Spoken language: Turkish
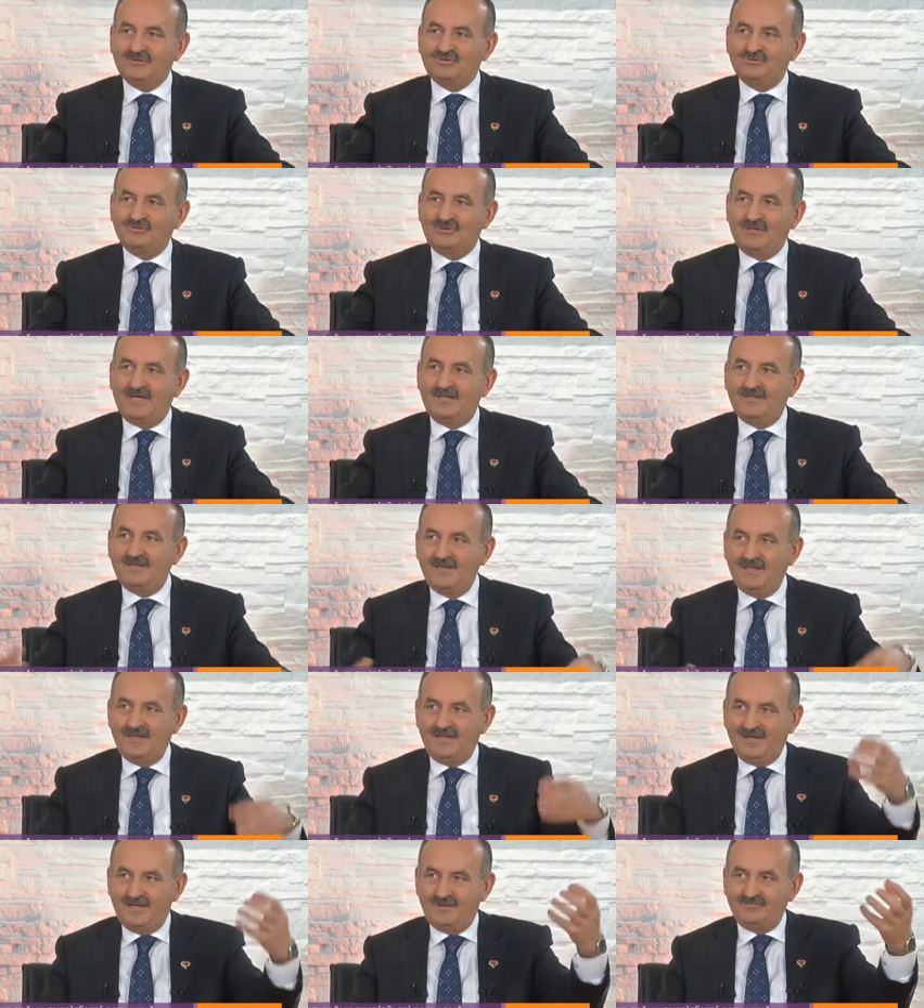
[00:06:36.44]
sunan
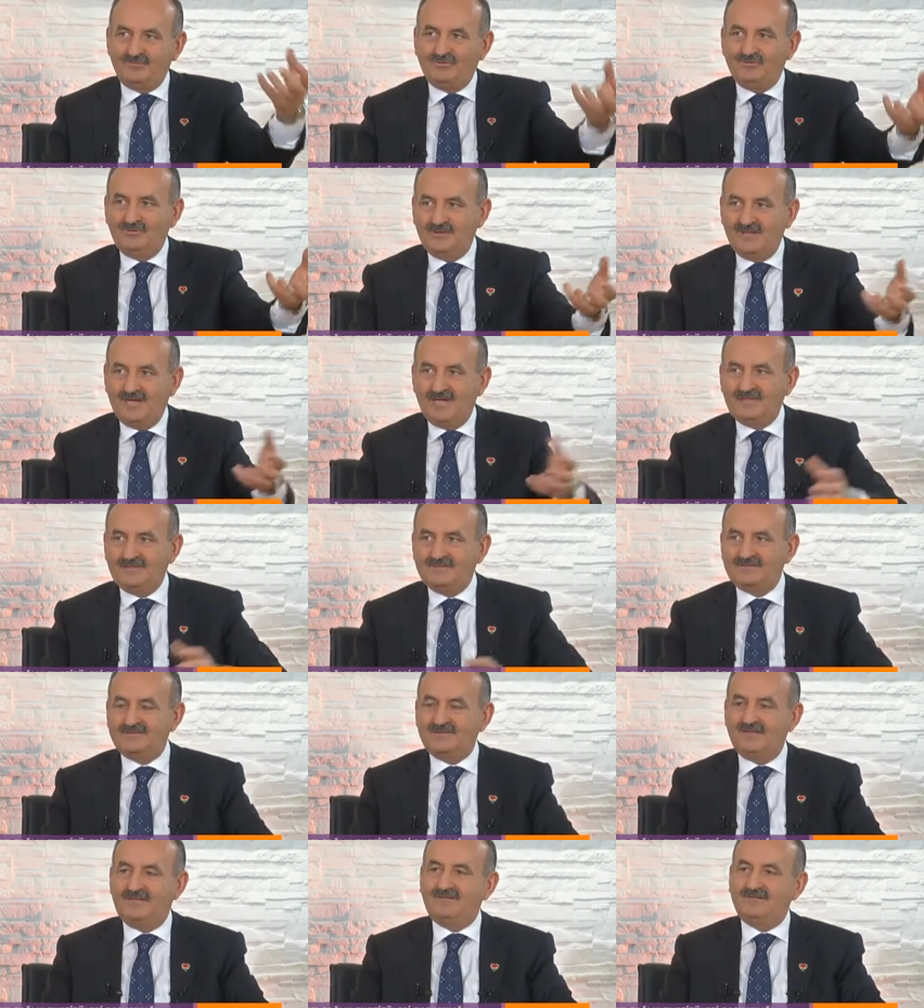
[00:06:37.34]
hem dünya
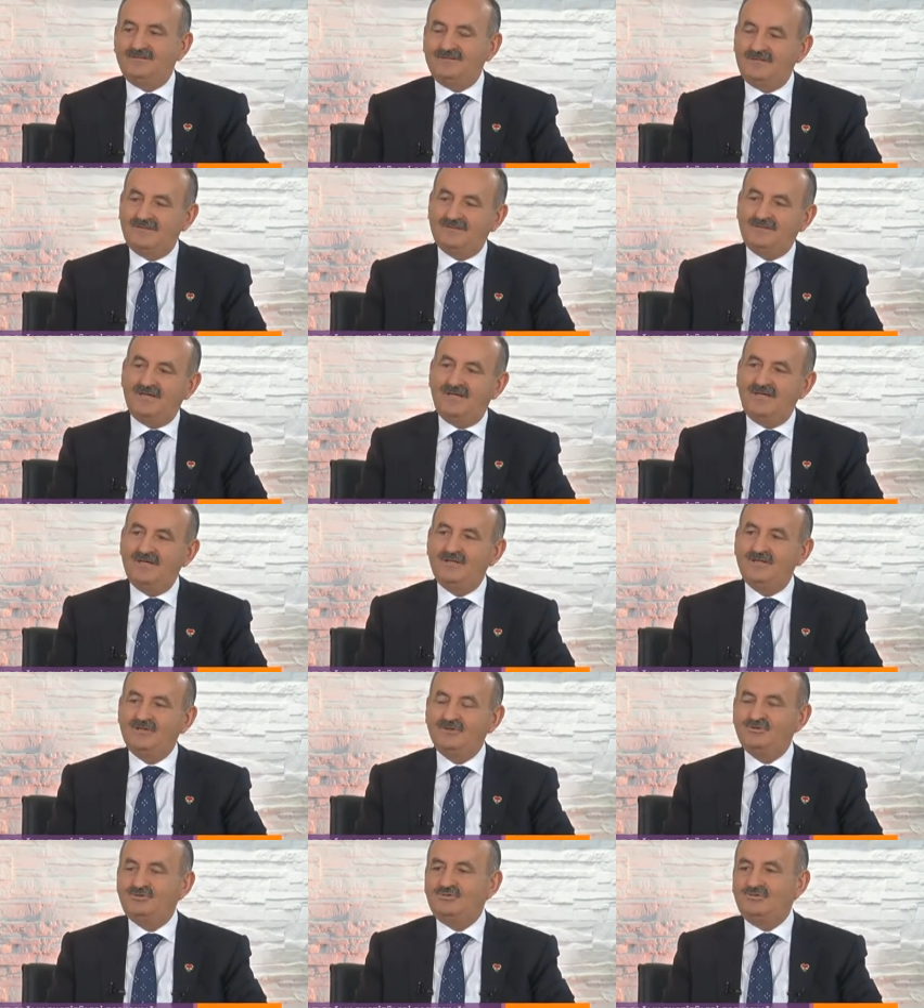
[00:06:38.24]
insanlığına da
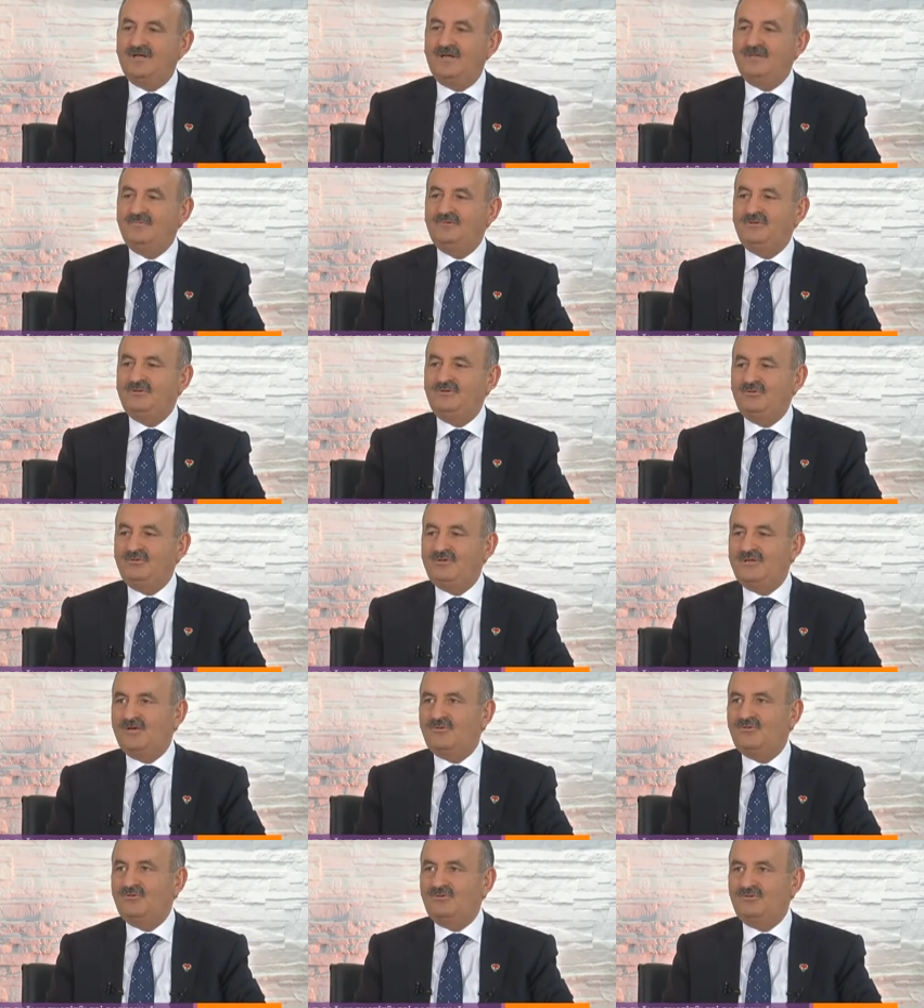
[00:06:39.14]
sunan bir
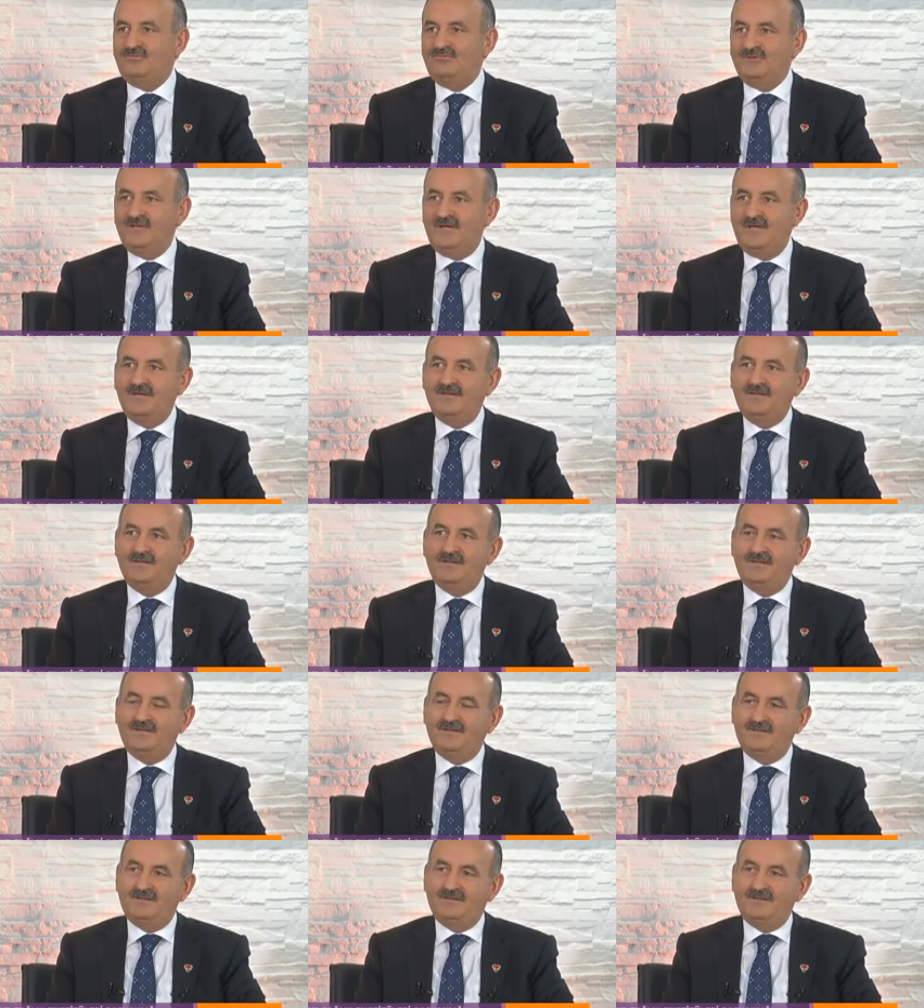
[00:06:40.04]
ülke konumuna
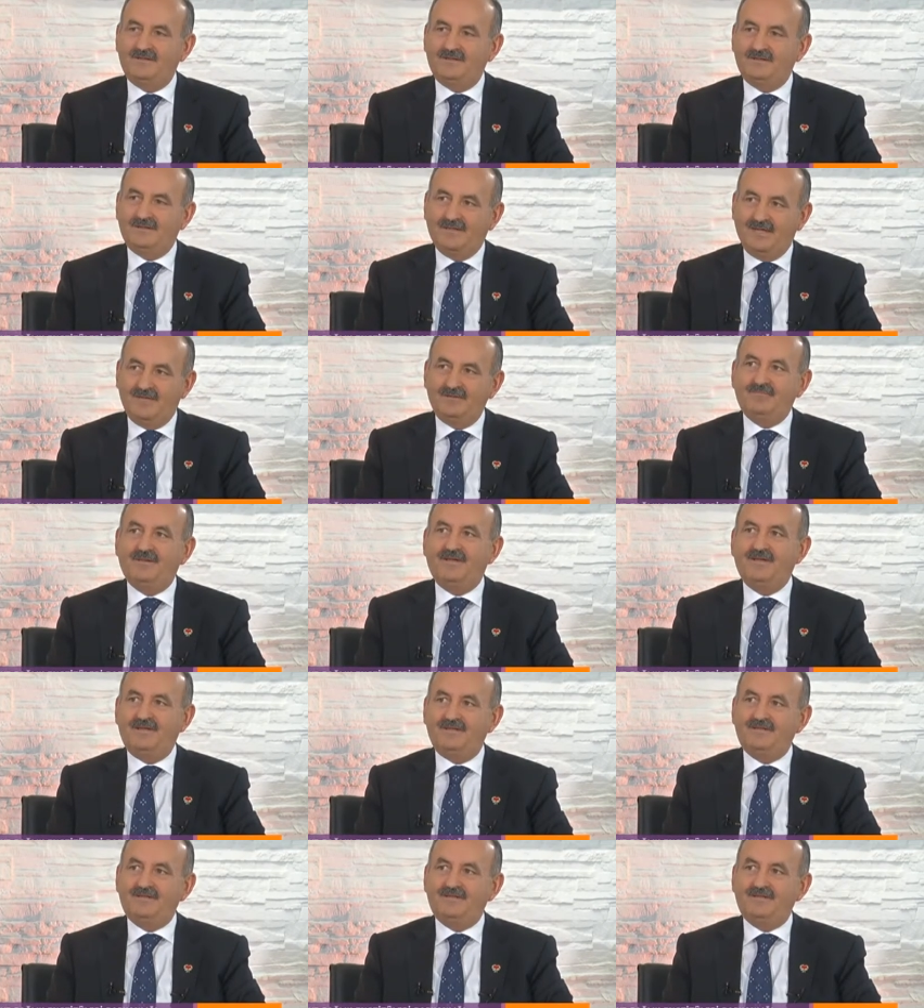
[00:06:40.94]
e, gelmeyi